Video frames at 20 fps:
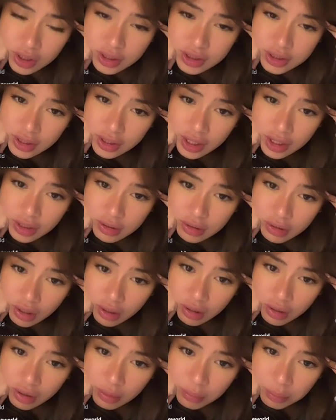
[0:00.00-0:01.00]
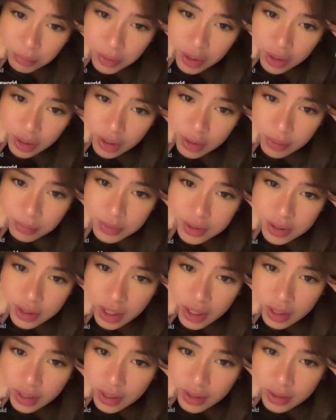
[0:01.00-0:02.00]
Taga-Serendra ka, Miriam
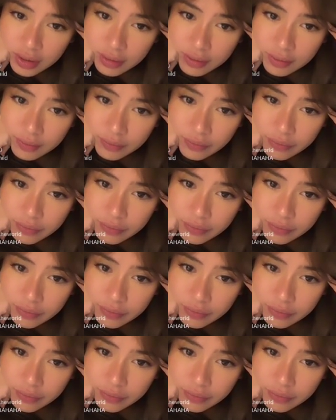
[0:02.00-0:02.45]
Sky?